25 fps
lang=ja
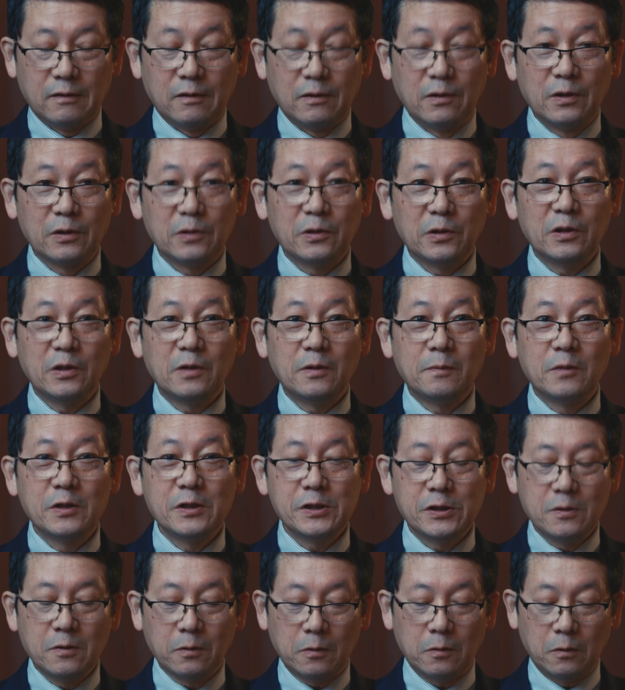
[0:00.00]
このことを
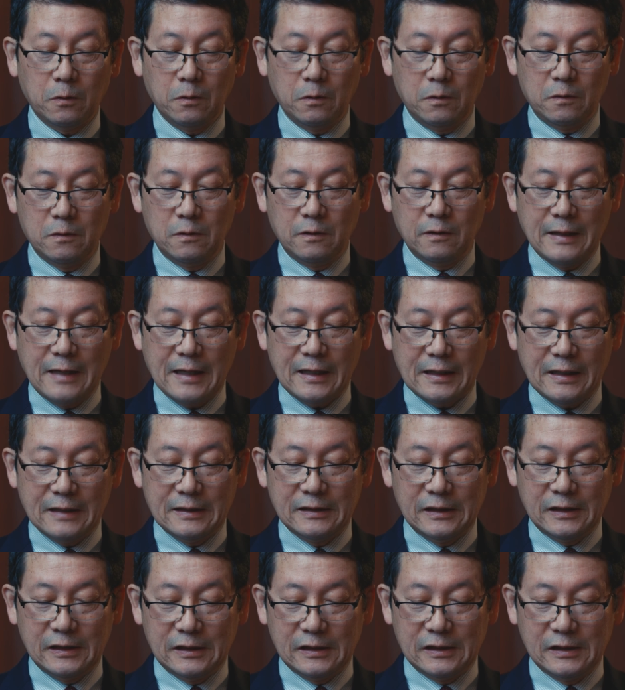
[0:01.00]
もう一度心の
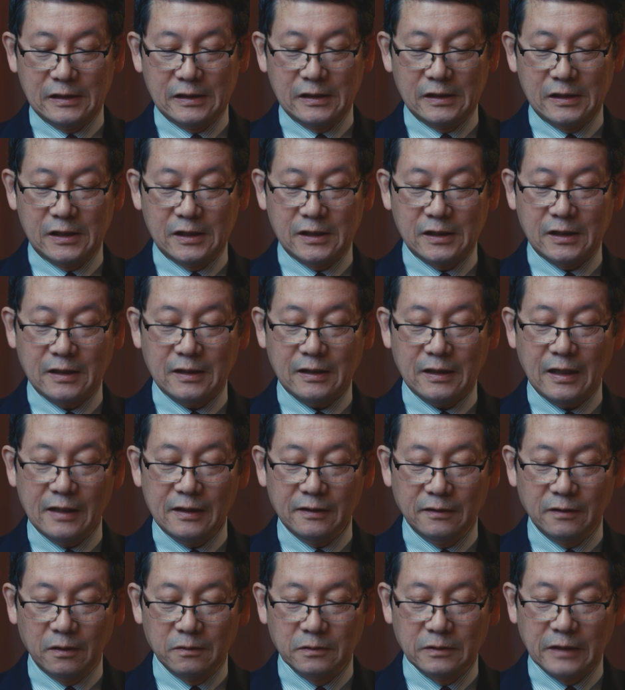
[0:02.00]
中にしっ
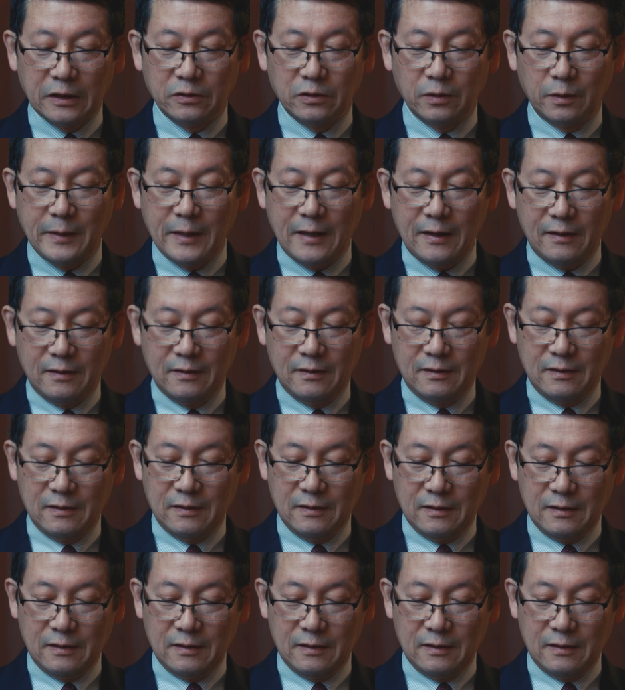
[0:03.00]
かりと受け止め、